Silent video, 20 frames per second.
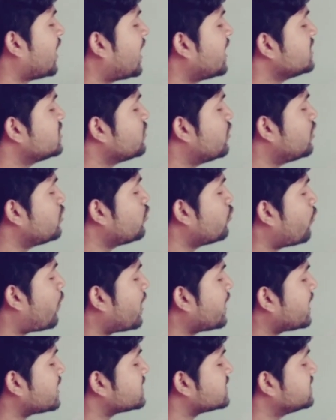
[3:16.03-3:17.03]
আইজুয়াল টু
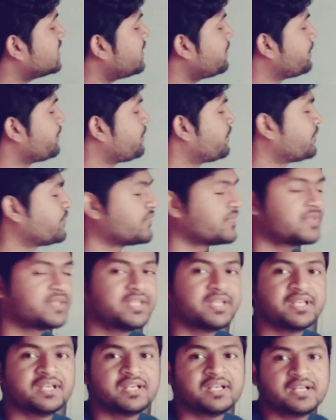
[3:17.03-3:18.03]
ওয়ান আসছে
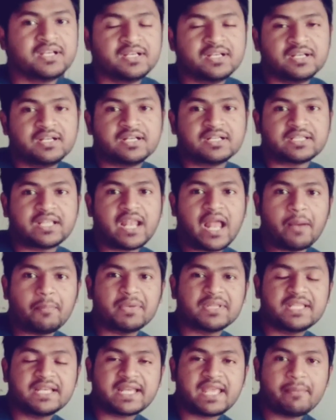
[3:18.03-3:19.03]
তাহলে
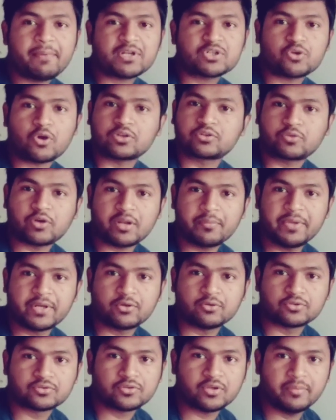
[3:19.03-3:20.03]
আমাদেরকে এবার সৎকর
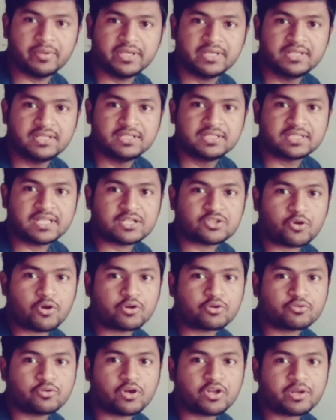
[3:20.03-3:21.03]
বের করতে হবে তাহলে
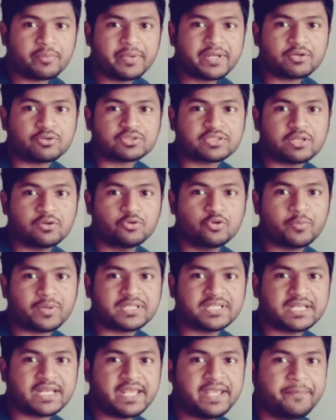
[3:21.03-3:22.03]
সৎকর বের করতে হলে
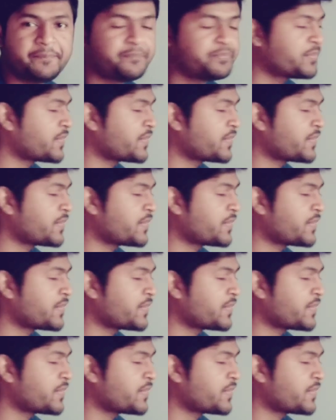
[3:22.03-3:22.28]
অনুবাদের কি